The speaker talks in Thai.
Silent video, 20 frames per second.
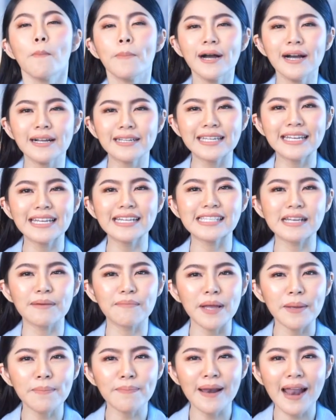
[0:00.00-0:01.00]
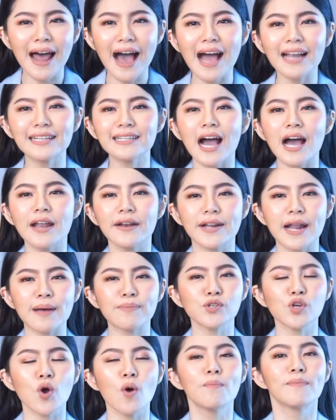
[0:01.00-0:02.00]
เพื่อที่จะไม่พลาดการ
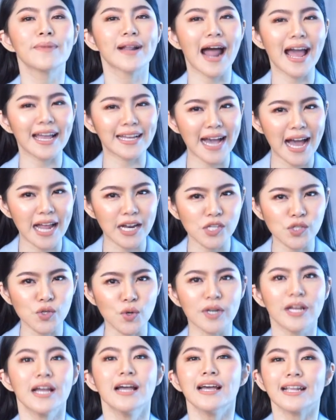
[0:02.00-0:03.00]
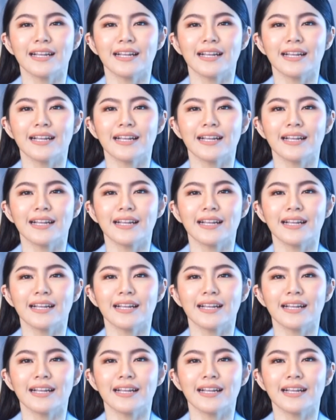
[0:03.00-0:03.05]
รับชมรายการสด